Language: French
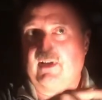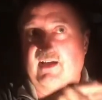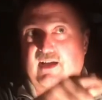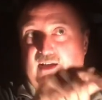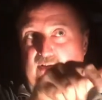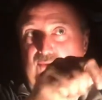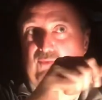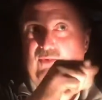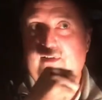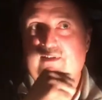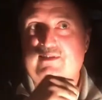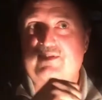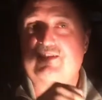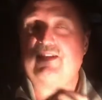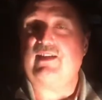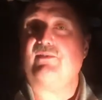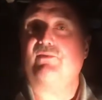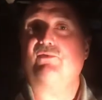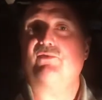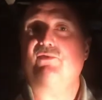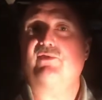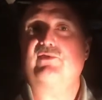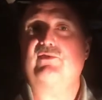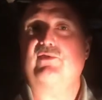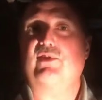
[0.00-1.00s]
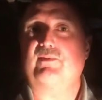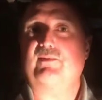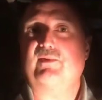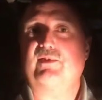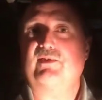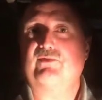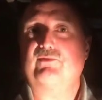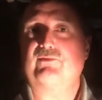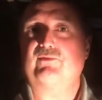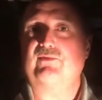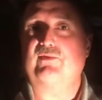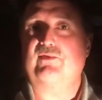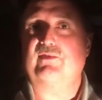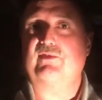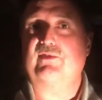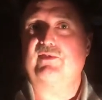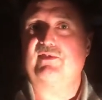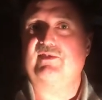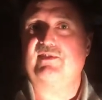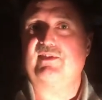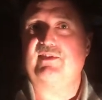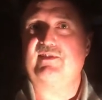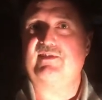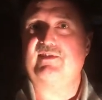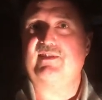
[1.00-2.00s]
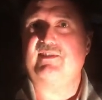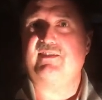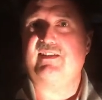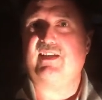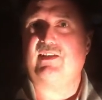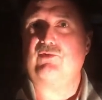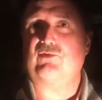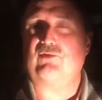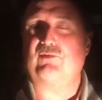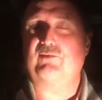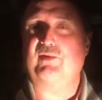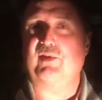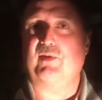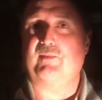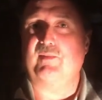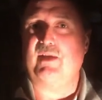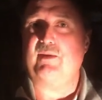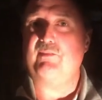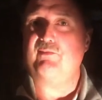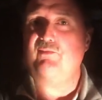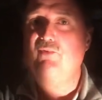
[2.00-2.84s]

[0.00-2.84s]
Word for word: à quoi servent justement tout, ces, ces terres comprimées,